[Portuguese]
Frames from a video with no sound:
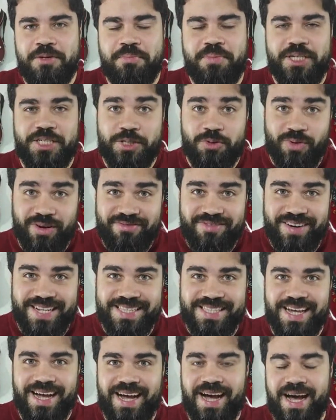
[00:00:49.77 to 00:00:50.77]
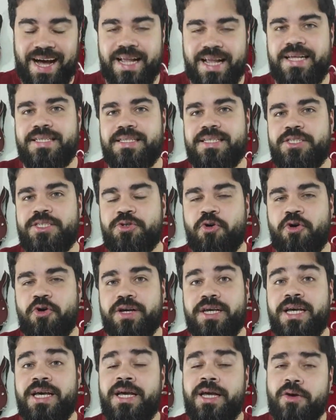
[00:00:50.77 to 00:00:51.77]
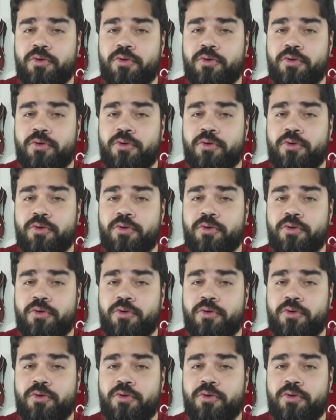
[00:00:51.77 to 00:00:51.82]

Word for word: RPG do Avatar: A Lenda de Rock.